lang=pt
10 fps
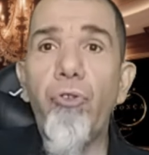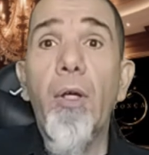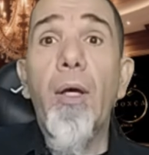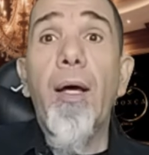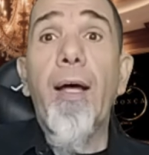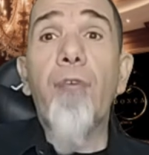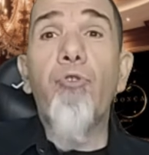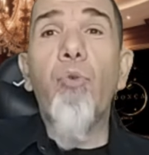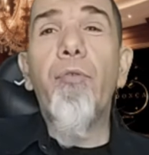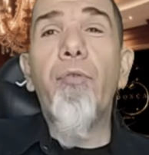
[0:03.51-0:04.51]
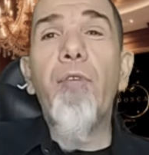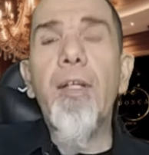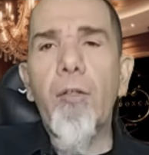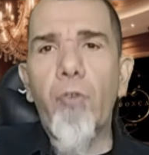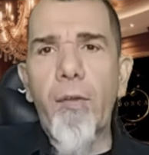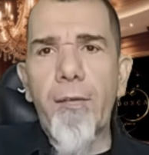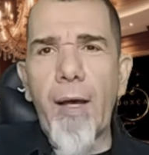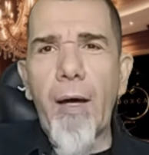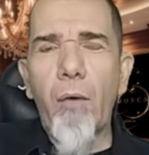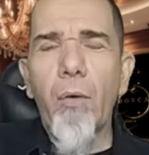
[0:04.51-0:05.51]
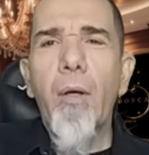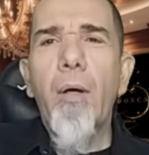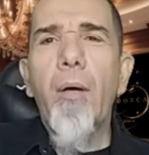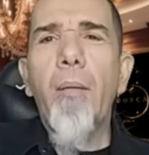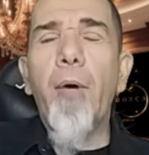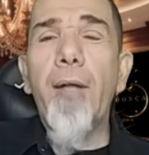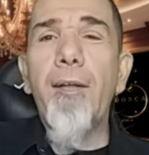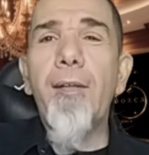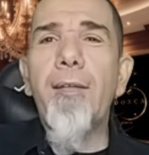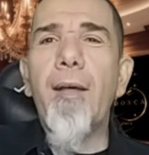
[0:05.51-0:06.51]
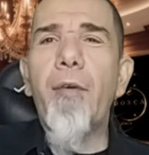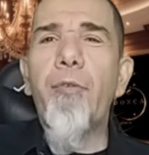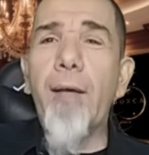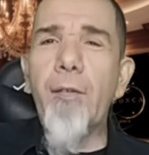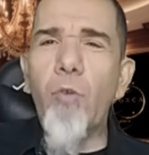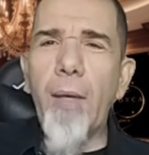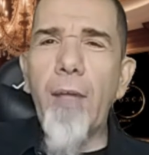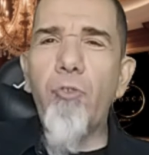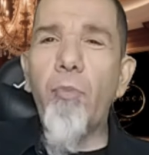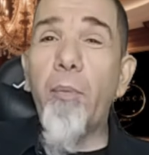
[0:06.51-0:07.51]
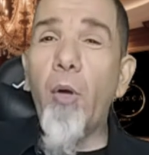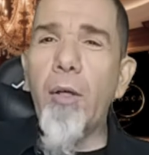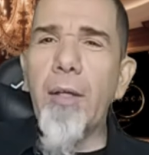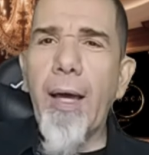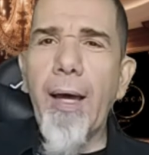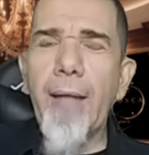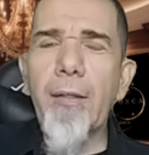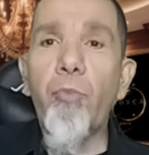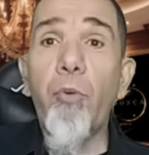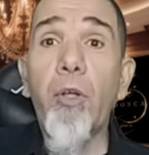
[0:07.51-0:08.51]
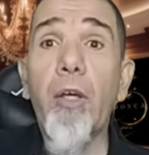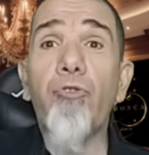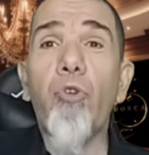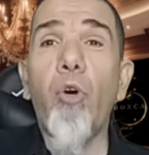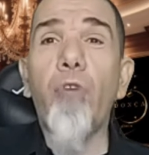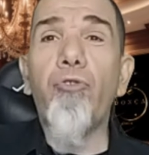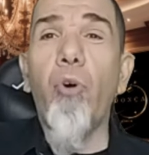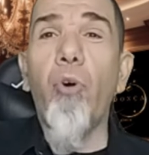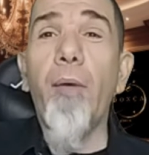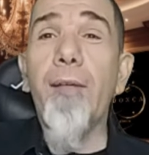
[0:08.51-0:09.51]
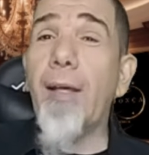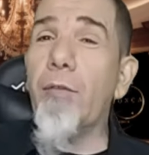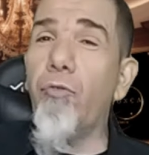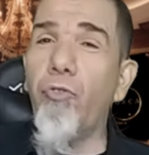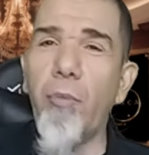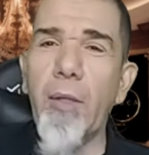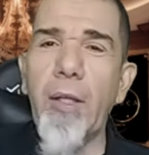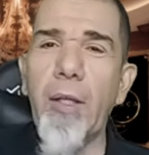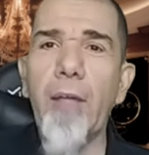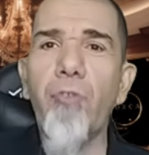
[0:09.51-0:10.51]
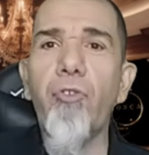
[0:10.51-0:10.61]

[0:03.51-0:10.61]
a sua vida social podem ser facilmente bloqueadas por questões como excesso de timidez,